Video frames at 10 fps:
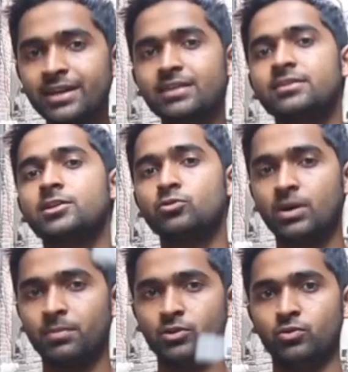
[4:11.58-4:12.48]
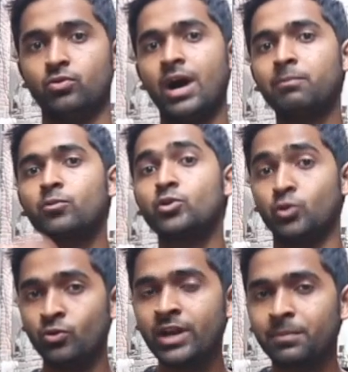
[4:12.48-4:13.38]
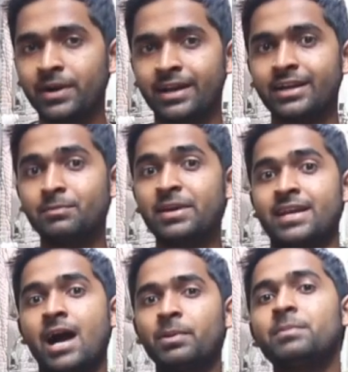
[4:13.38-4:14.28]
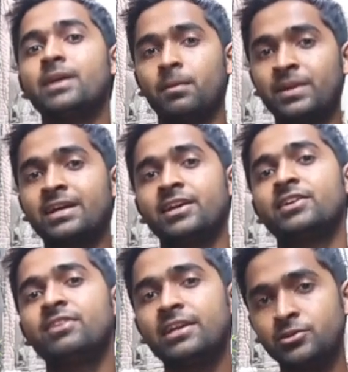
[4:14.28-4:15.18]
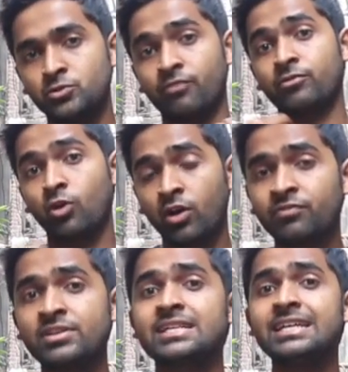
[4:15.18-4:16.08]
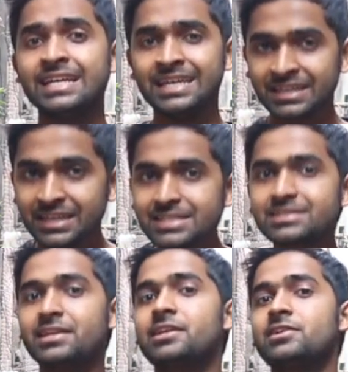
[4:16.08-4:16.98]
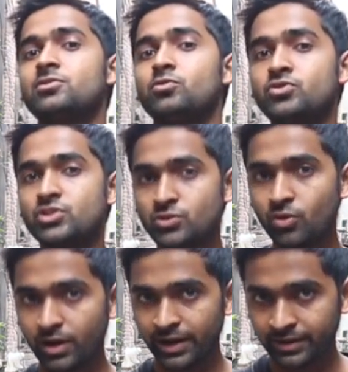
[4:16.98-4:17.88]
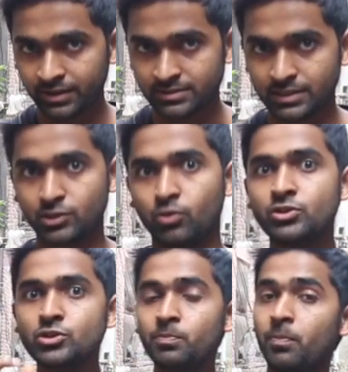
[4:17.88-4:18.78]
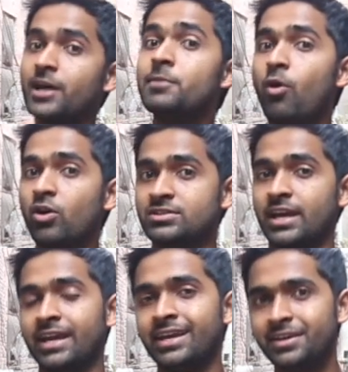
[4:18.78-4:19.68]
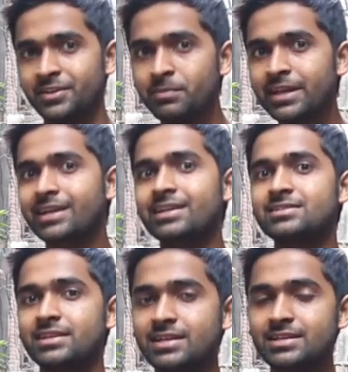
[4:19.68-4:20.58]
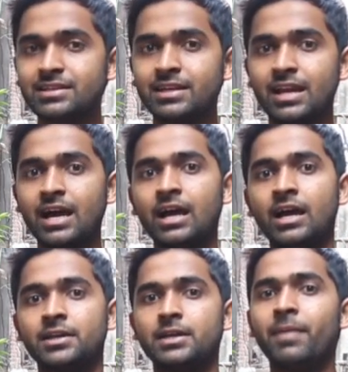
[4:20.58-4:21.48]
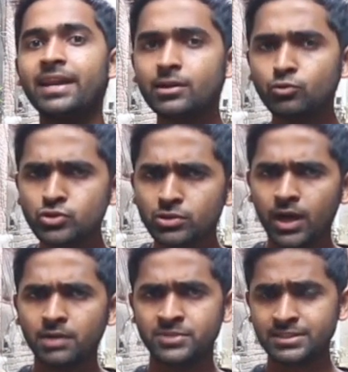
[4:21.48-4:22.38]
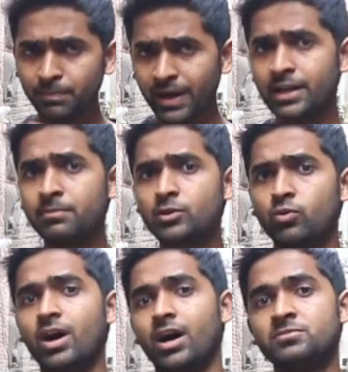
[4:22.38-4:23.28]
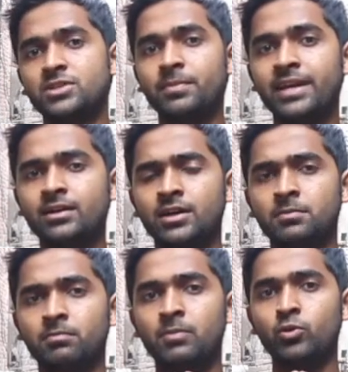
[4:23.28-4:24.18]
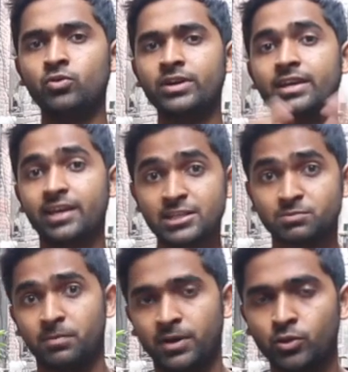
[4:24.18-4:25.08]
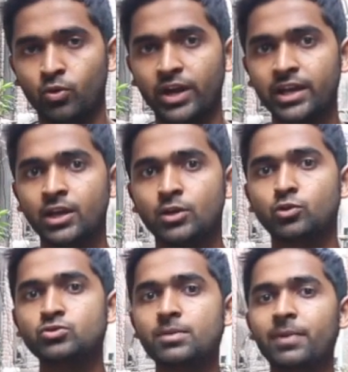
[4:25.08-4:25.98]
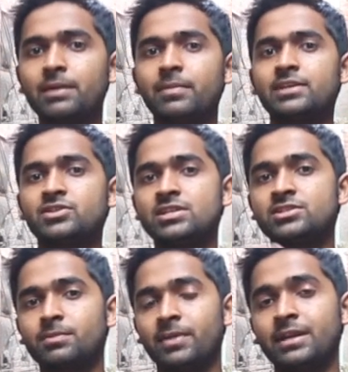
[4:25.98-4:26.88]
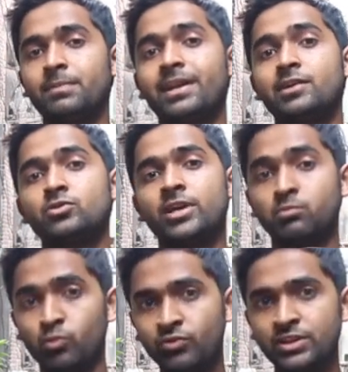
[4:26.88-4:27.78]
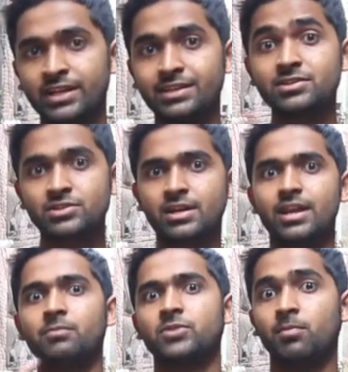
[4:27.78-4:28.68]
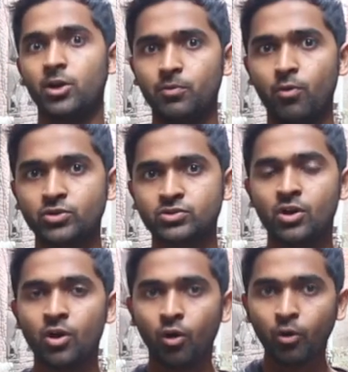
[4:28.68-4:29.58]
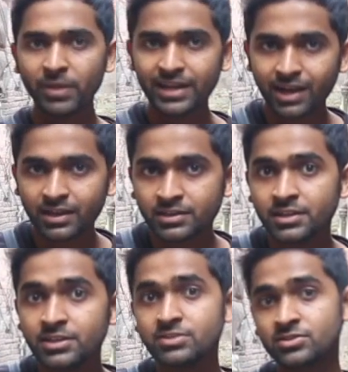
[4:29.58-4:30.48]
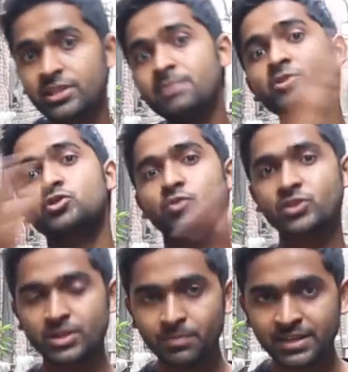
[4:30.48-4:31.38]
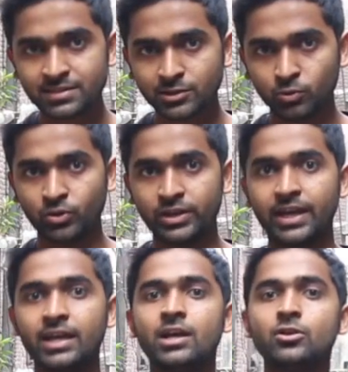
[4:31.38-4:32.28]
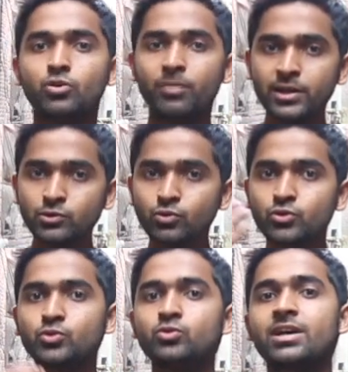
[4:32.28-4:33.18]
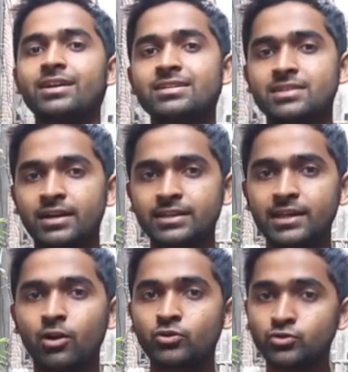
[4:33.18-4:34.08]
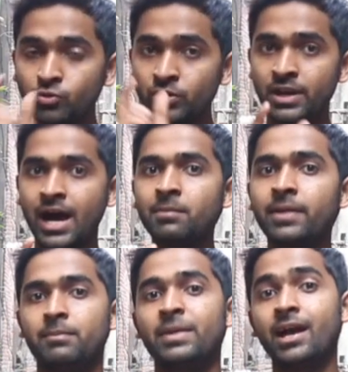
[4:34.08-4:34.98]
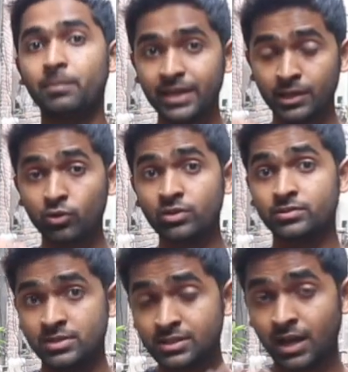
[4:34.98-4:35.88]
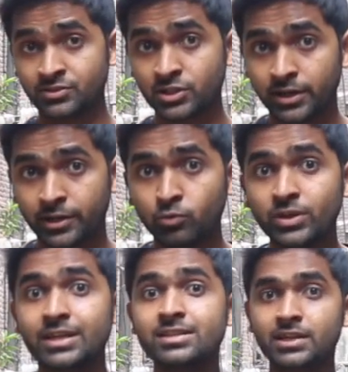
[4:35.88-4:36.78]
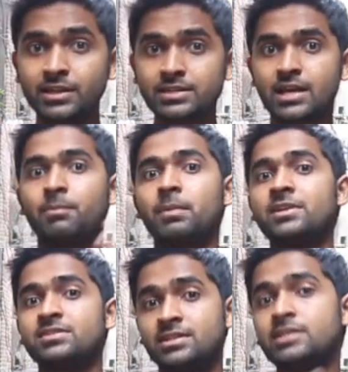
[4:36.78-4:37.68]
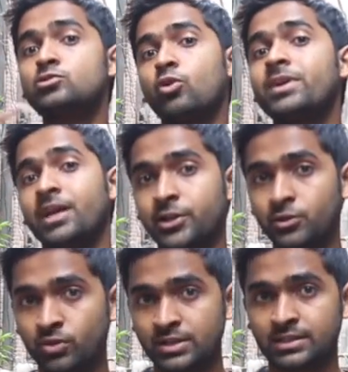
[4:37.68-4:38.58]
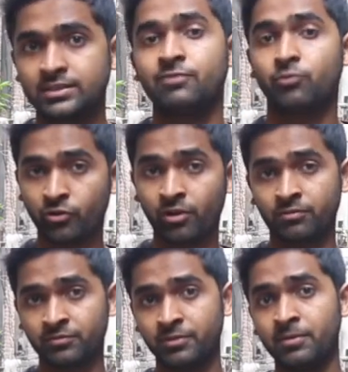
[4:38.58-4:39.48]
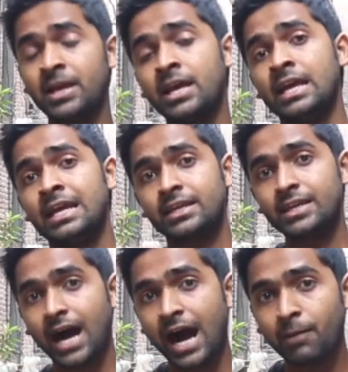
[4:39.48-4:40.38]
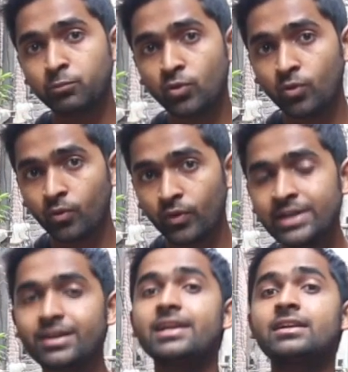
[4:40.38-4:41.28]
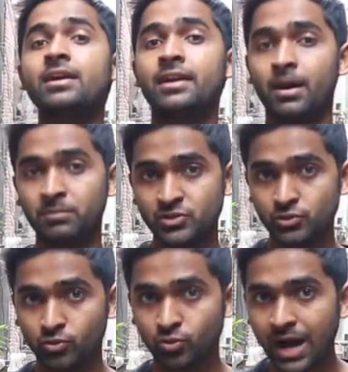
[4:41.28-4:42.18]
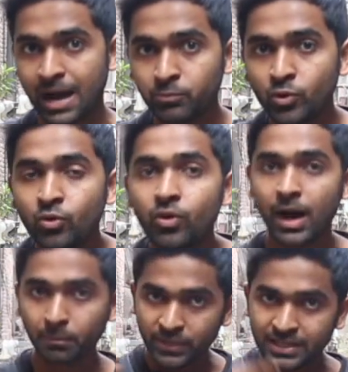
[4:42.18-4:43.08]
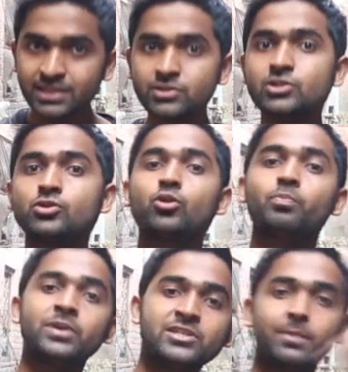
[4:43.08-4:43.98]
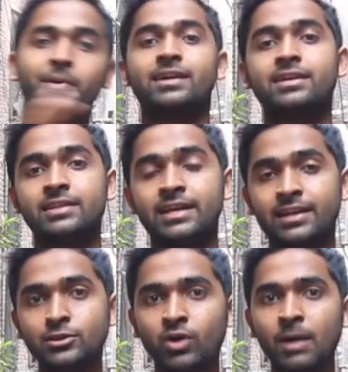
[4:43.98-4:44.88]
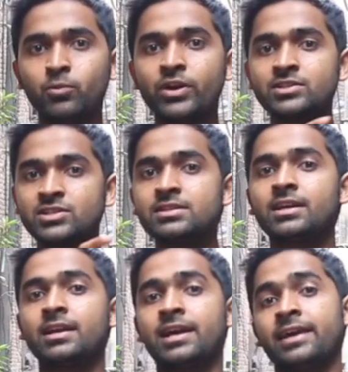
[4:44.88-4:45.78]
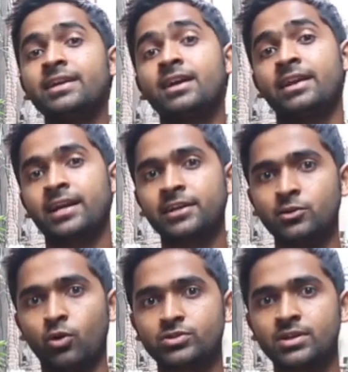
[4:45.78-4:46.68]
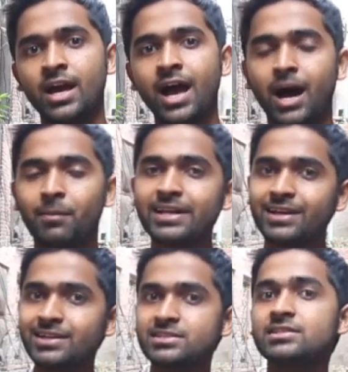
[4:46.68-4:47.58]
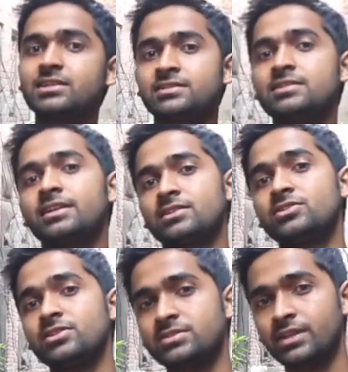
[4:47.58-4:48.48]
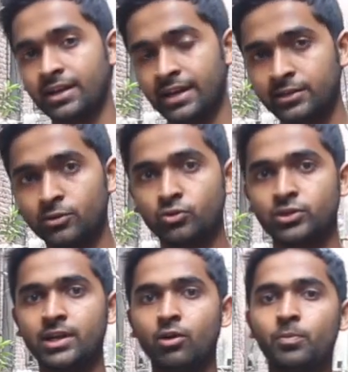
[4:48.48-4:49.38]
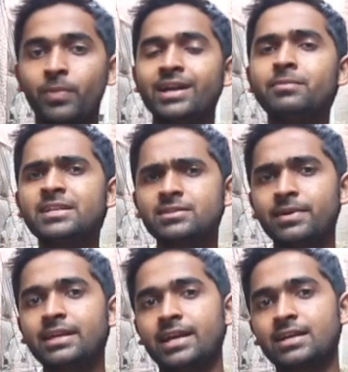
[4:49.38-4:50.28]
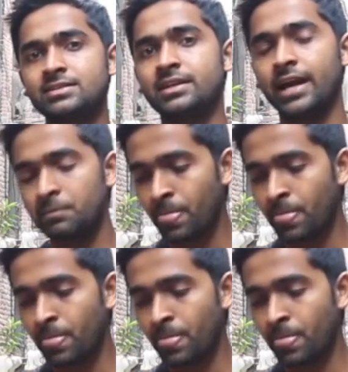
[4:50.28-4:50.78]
के अंदर क्यों ना बंद हो आपको ढूंढना पड़ेगा कि मैं यहाँ पर भी अपना क्रिएटिविटी जो है फोटोग्राफी से किस तरीके से उस चीज़ को कनेक्ट कर सकता हूँ और ये जो बर्ड बॉक्स है ये मेरा किस तरीके से निकला कि मैंने कुछ जैसे पैंडेमिक हुआ हम सब एक मैं बोलूँगा कि केस में बंद हो गए तो उससे पहले मैंने तीन चार महीने पहले एक मूवी देखी थी जिसका नाम था बर्ड बॉक्स और मैंने कहा यार ये सेम सिचुएशन मेरे साथ हो रही है तो मैंने उसको शूट करना स्टार्ट किया और जो नाम है मैं यहाँ पे एक और चीज़ का आंसर कर रहा हूँ कि किस तरीके से आप अपनी सीरीज़ को भी कंटिन्यू कर सकते हैं फोटोग्राफी में कि आपको इंटरलिंक करना है अपनी चीज़ों को आपको अपनी ही चीज़ों को पीछे पलट के देखना है तो आपको एक चीज़ निकल के आएगी कनेक्टिंग डॉट्स हमारी हर चीज़ किसी ना किसी चीज़ से कनेक्टेड होती है और पैंडमिक से मैंने क्या सीखा है